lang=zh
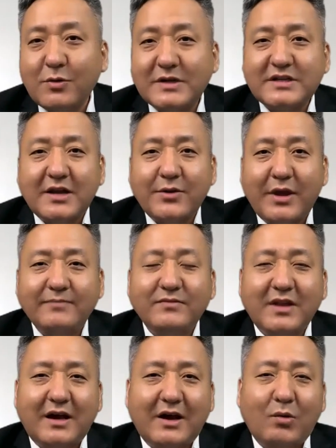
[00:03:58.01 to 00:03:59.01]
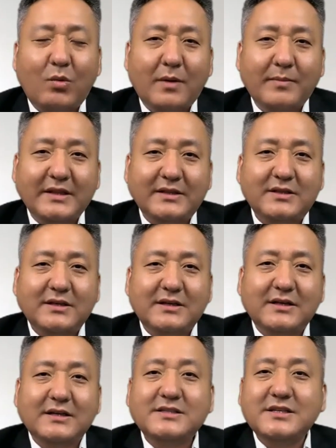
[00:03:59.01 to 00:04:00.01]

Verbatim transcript: 观察员啊，我们的